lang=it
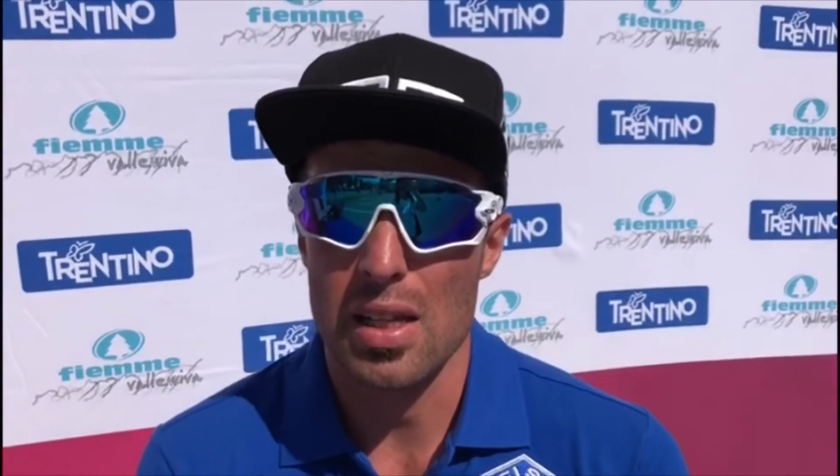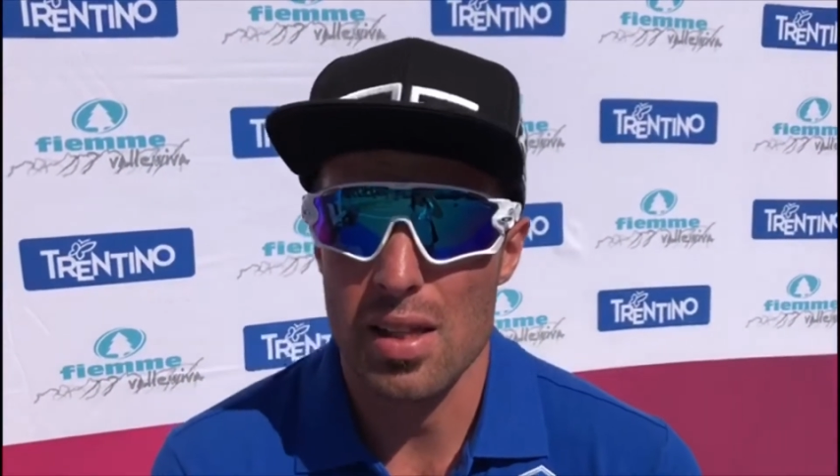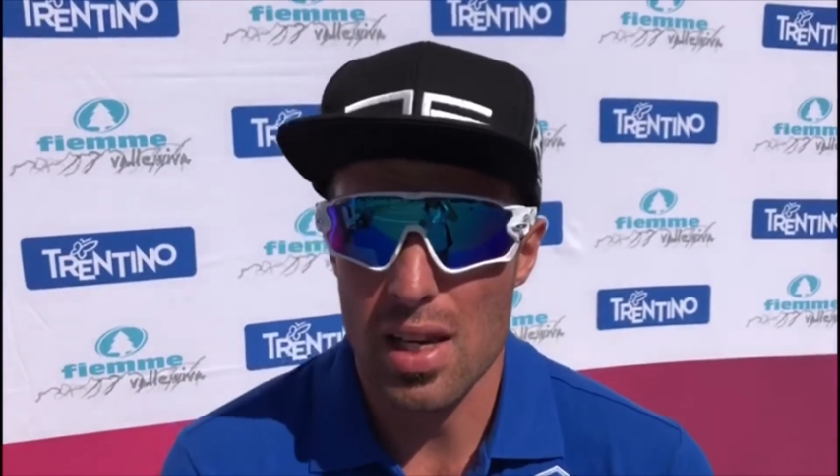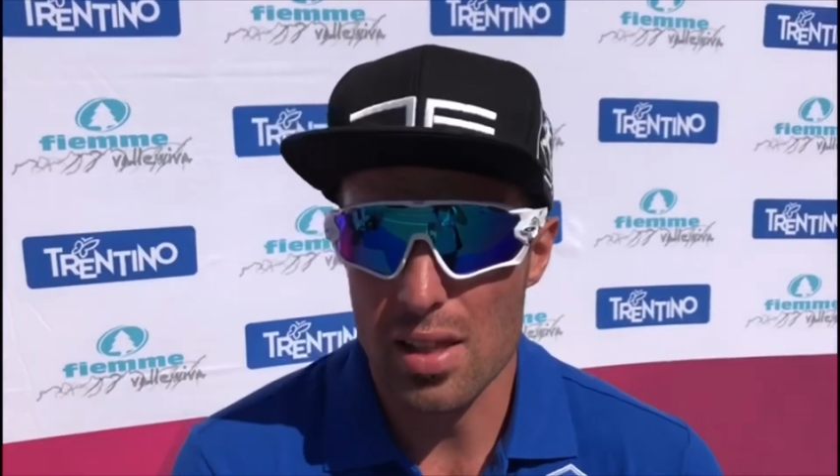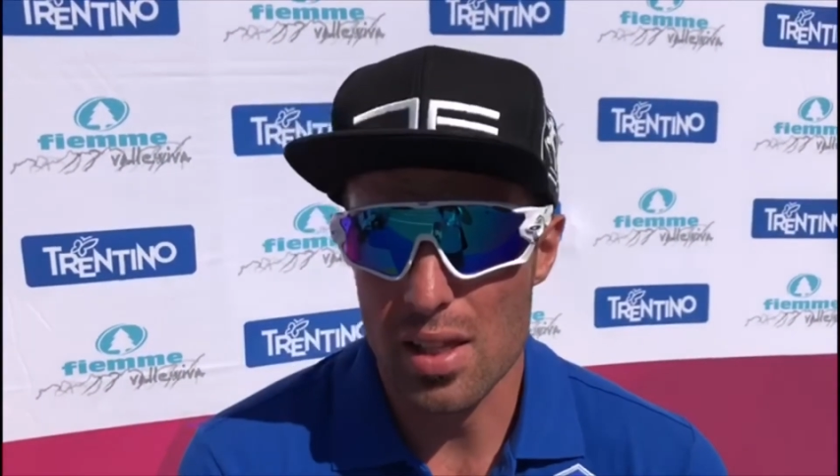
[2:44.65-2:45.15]
gli
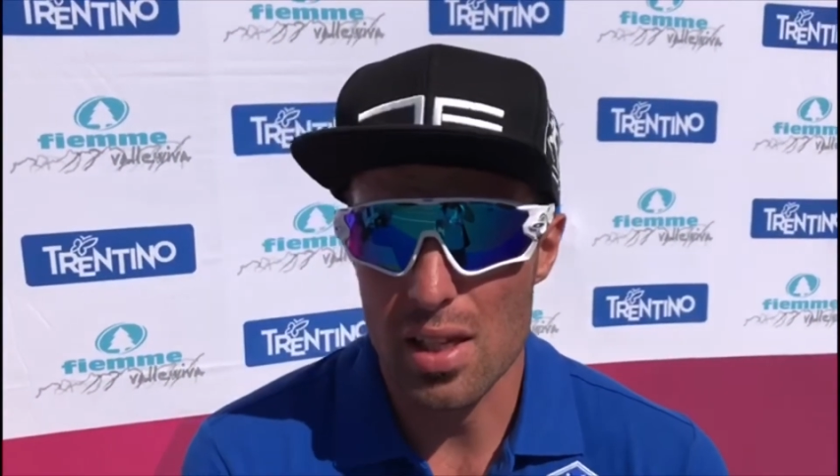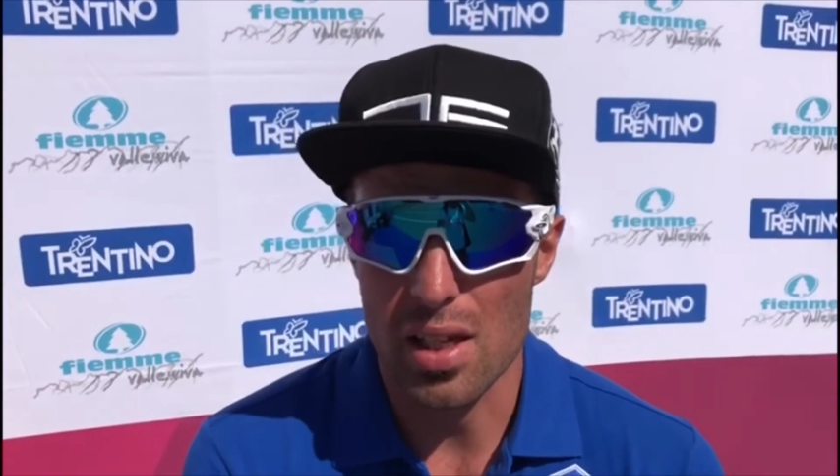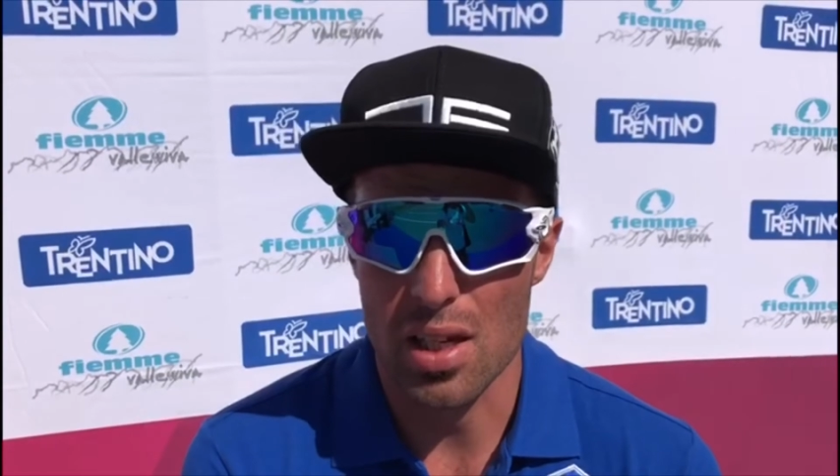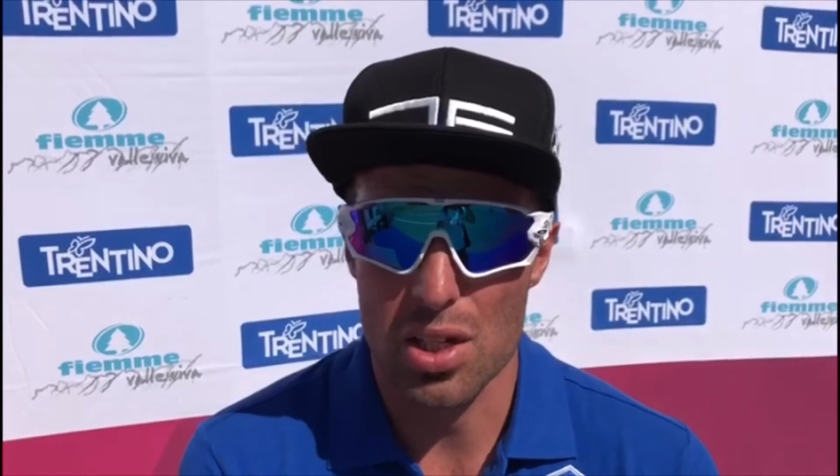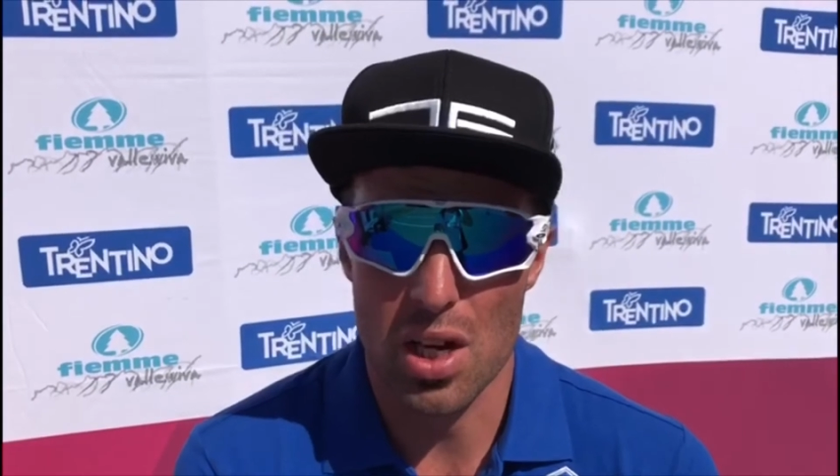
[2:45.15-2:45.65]

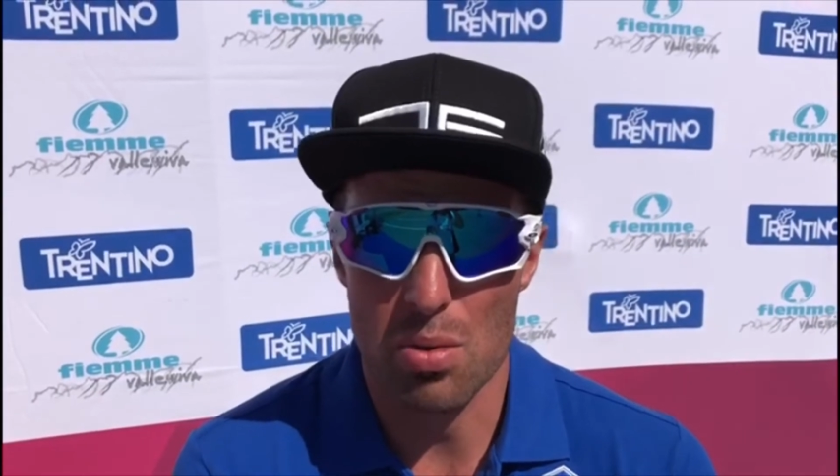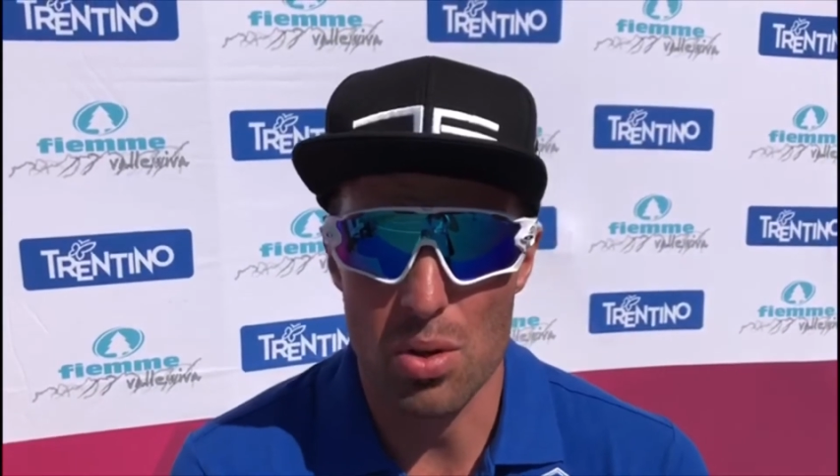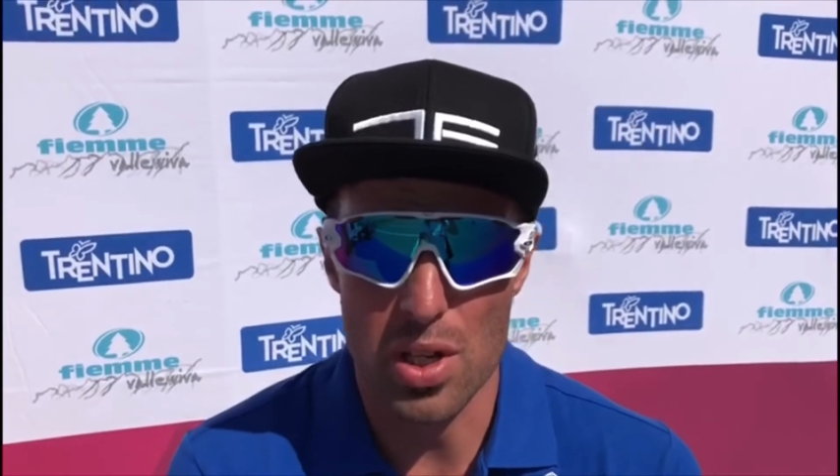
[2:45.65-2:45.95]
atleti che seguo